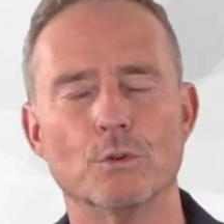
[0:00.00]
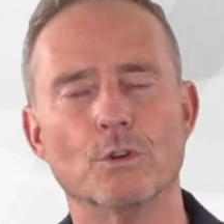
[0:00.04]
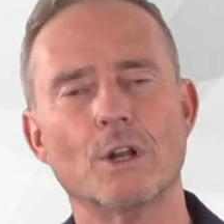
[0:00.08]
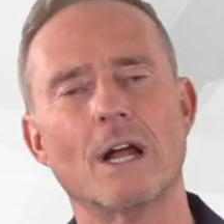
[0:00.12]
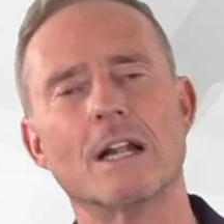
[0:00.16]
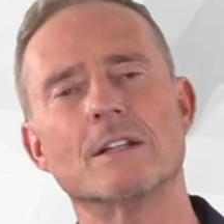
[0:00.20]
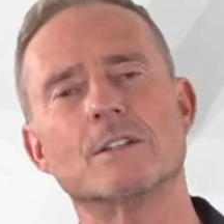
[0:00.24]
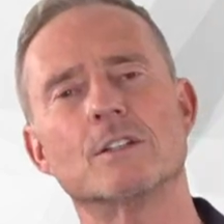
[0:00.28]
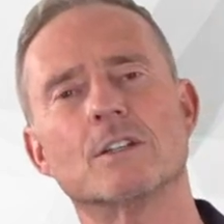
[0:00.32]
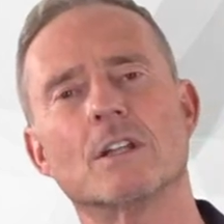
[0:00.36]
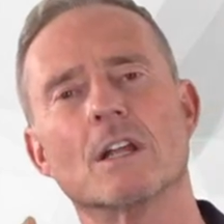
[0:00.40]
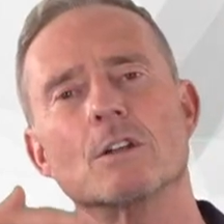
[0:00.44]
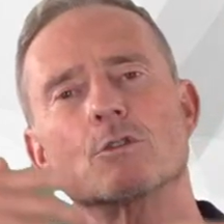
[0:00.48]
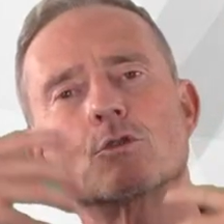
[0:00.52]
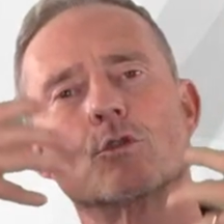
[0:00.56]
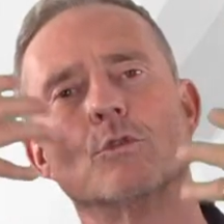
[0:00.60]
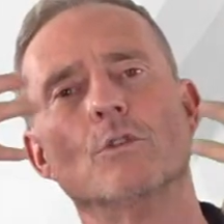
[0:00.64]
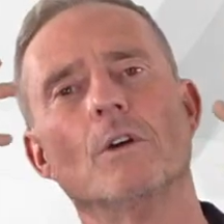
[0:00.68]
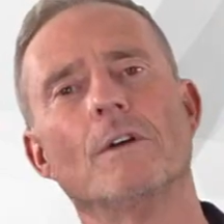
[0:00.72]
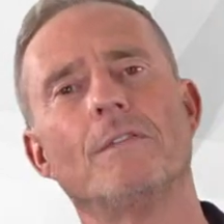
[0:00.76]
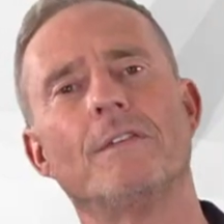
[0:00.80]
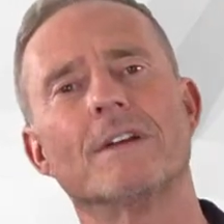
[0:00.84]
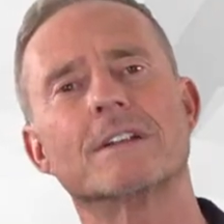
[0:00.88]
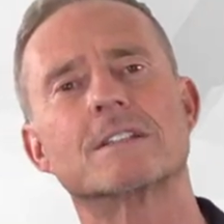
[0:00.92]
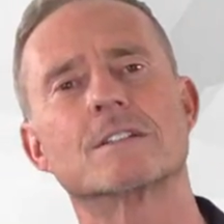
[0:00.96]
Und als ich dann so
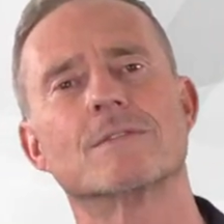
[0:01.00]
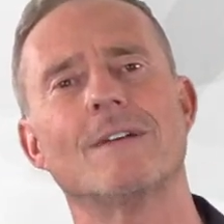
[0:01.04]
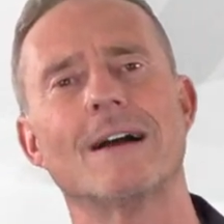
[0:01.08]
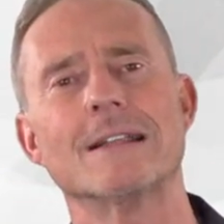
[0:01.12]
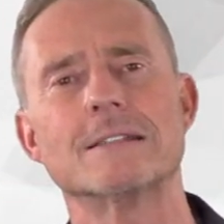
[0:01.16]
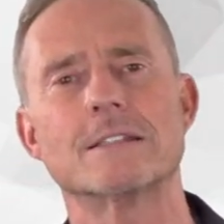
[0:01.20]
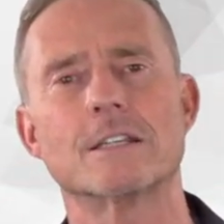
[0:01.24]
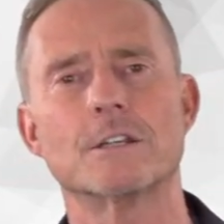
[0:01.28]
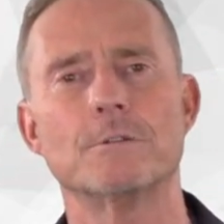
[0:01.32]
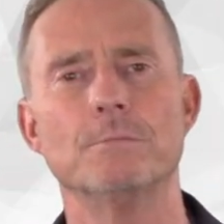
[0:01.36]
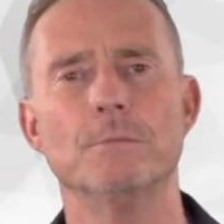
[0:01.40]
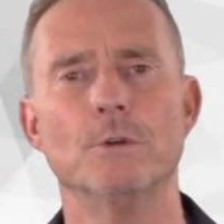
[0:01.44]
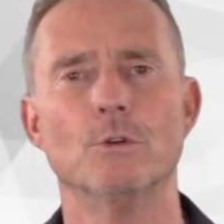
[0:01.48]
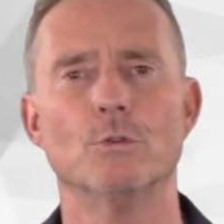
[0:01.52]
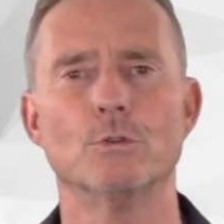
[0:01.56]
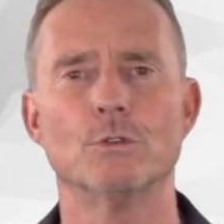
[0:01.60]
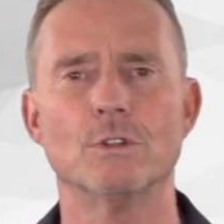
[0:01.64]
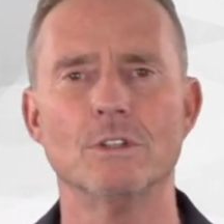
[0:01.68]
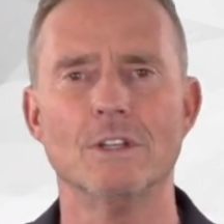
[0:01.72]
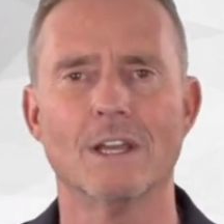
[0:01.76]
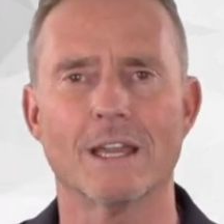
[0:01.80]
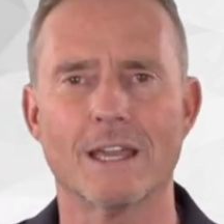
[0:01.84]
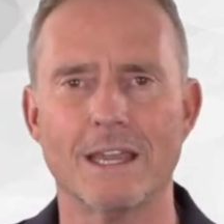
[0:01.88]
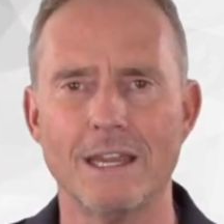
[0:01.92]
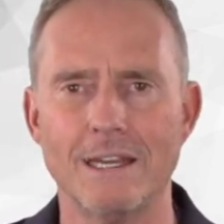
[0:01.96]
ungefähr 20
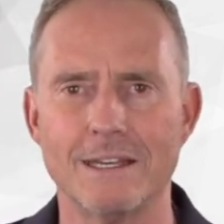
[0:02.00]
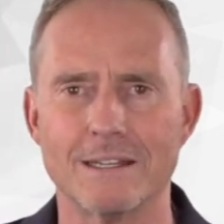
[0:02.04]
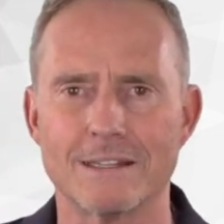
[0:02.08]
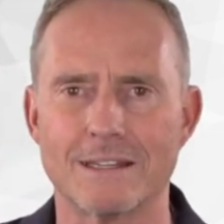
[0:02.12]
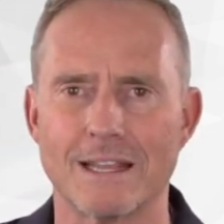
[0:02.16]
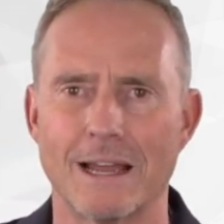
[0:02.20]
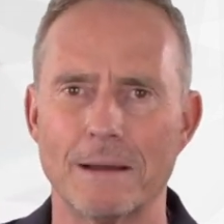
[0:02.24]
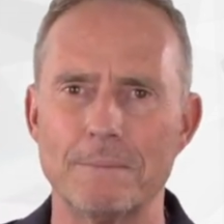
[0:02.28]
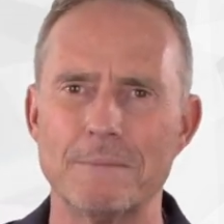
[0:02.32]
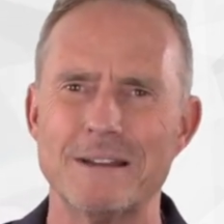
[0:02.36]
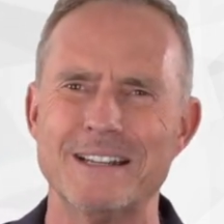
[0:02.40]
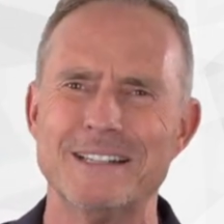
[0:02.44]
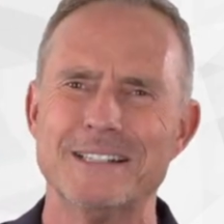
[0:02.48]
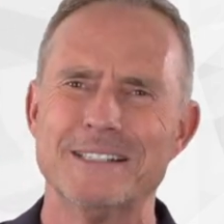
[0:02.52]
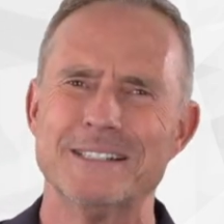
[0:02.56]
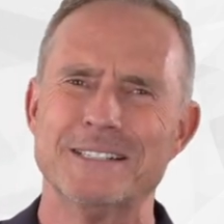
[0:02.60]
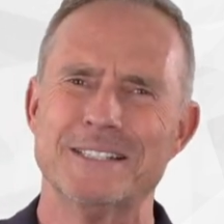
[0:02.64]
Minuten geredet habe,